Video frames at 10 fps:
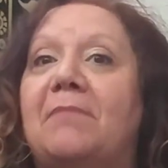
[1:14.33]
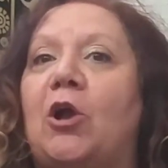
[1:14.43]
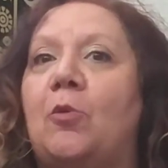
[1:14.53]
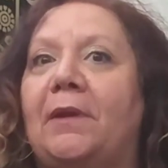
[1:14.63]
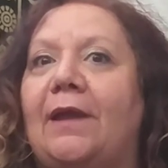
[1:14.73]

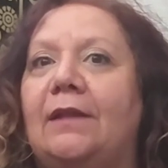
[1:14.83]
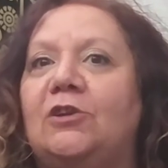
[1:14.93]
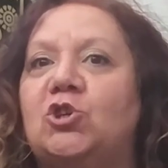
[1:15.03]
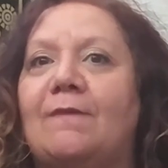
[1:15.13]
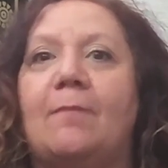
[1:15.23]
ecco perché
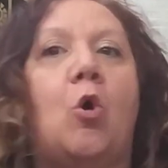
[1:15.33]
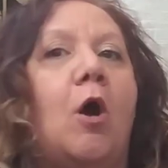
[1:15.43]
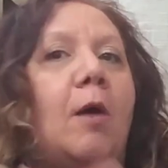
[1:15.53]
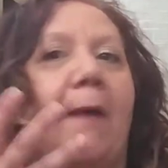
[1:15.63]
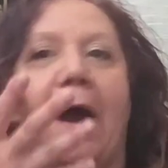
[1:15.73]
dicevamo
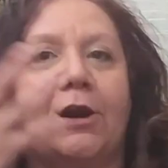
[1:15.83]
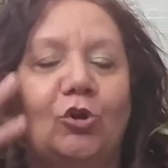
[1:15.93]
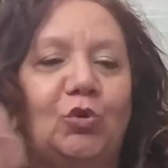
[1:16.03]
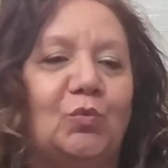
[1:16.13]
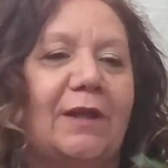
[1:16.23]

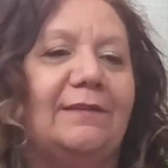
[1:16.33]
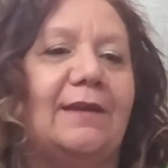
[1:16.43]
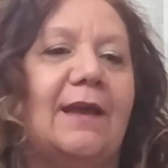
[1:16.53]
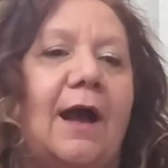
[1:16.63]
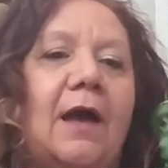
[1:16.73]
parlo di una
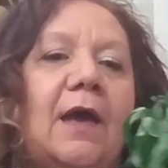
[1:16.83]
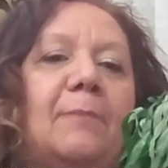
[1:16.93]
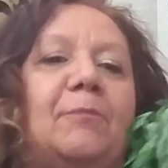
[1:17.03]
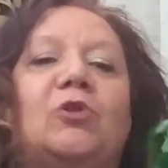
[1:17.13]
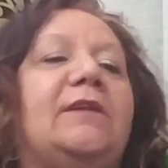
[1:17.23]
dea
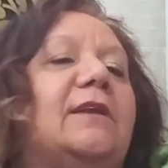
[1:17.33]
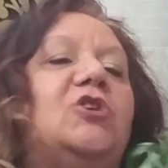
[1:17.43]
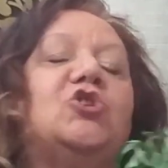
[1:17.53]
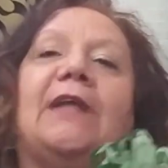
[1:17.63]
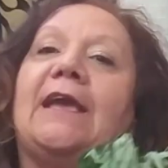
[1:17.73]

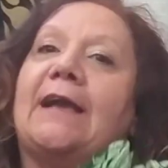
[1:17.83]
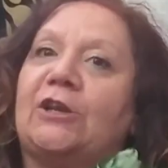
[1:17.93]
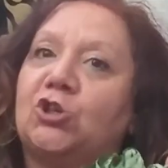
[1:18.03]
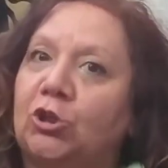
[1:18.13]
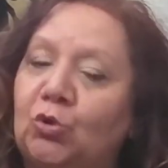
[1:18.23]
protettrice dei
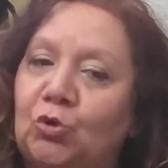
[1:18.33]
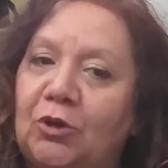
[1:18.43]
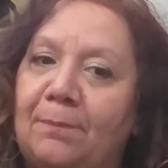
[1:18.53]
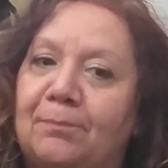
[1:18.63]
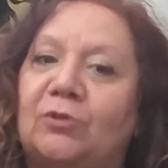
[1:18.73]

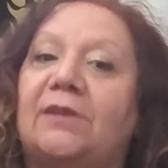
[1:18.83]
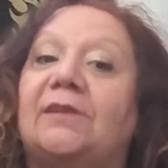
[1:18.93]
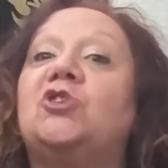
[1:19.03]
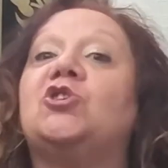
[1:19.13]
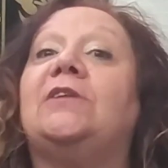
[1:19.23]
cacciatori, protettrice
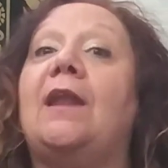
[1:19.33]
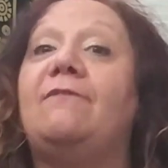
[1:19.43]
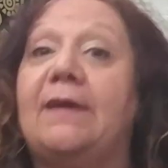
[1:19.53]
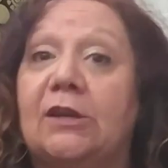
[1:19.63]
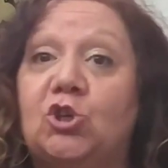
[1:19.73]
protettrice delle
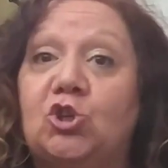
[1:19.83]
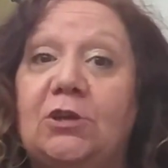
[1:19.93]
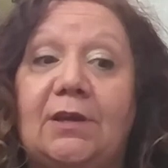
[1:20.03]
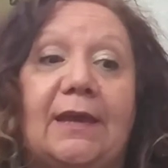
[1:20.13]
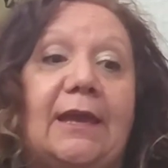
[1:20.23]

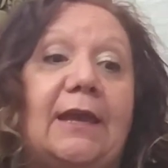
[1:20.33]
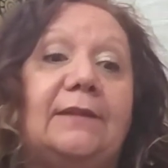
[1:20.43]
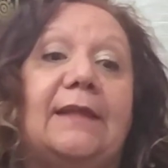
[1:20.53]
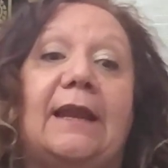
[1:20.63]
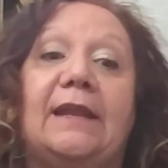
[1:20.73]
vergini
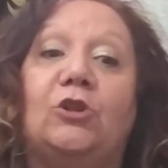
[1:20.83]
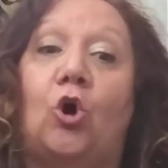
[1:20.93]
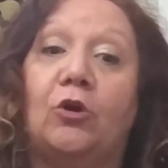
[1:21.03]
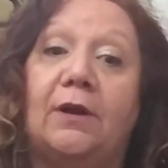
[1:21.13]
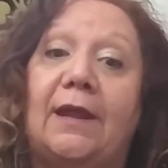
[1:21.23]
e delle
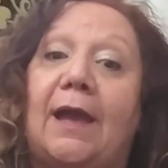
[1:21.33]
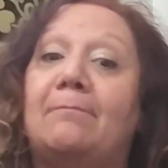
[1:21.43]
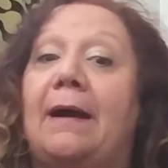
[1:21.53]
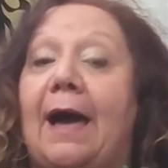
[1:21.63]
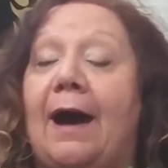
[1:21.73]
donne
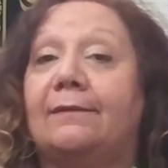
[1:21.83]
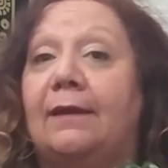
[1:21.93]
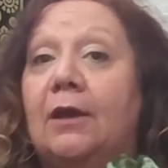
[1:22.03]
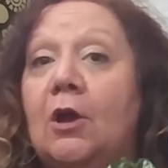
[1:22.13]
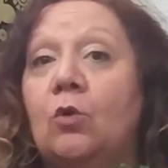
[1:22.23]
ammalate,